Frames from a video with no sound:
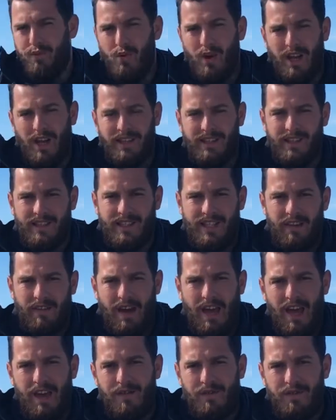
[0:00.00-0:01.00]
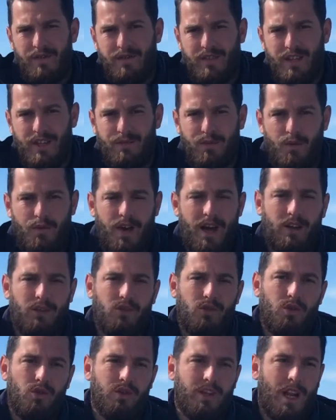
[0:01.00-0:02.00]
pour réaliser ses rêves, il faut faire
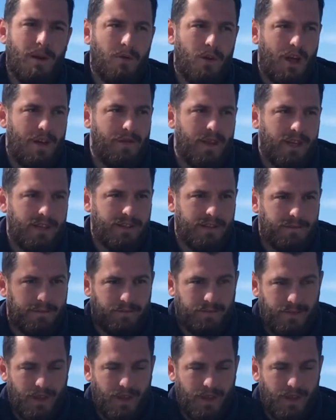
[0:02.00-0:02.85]
totalement l'inverse.